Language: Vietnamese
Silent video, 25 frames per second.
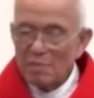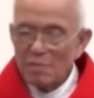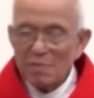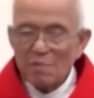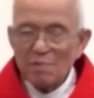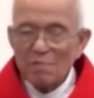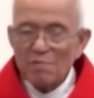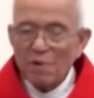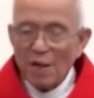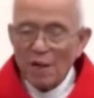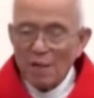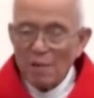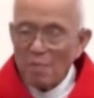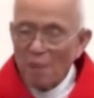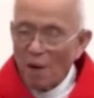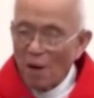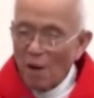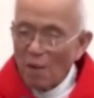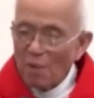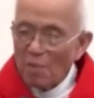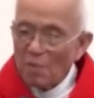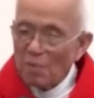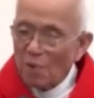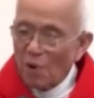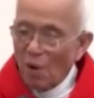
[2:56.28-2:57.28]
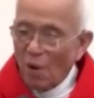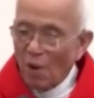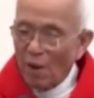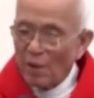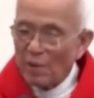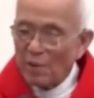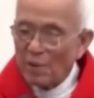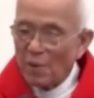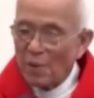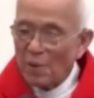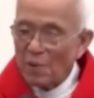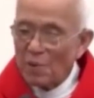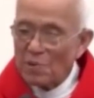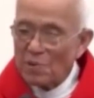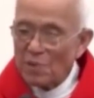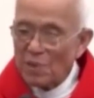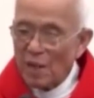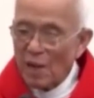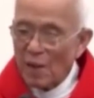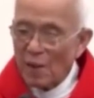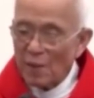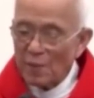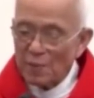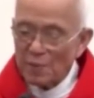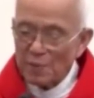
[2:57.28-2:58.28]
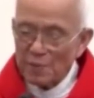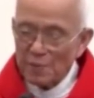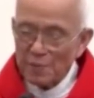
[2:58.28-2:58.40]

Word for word: vậy mà ông gọi tôi sao